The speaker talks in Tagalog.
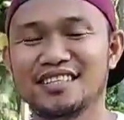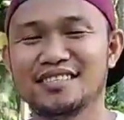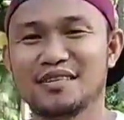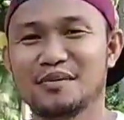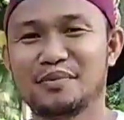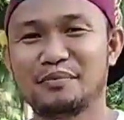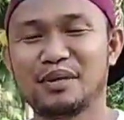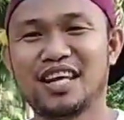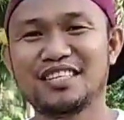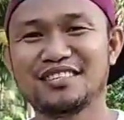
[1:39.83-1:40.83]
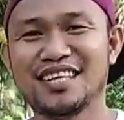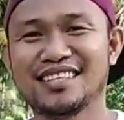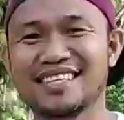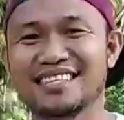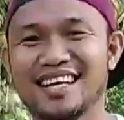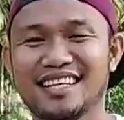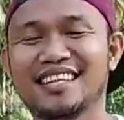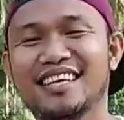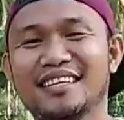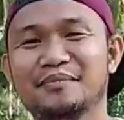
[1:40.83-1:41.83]
so preparation natin sa
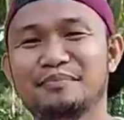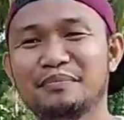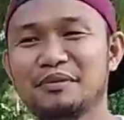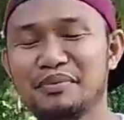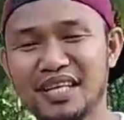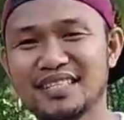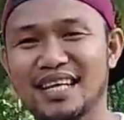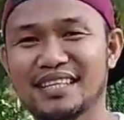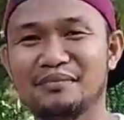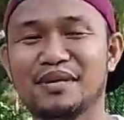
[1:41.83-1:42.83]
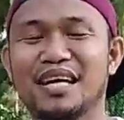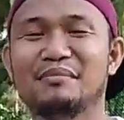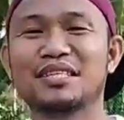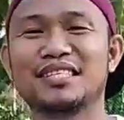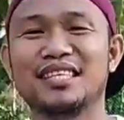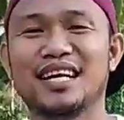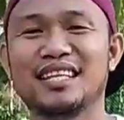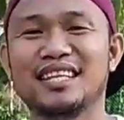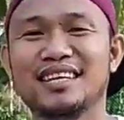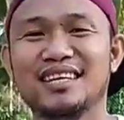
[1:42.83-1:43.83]
ating pagbibreed sa ating mga
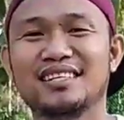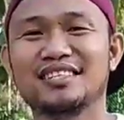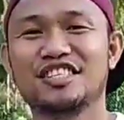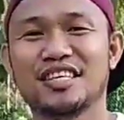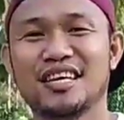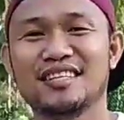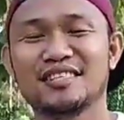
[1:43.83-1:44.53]
basilan chicken.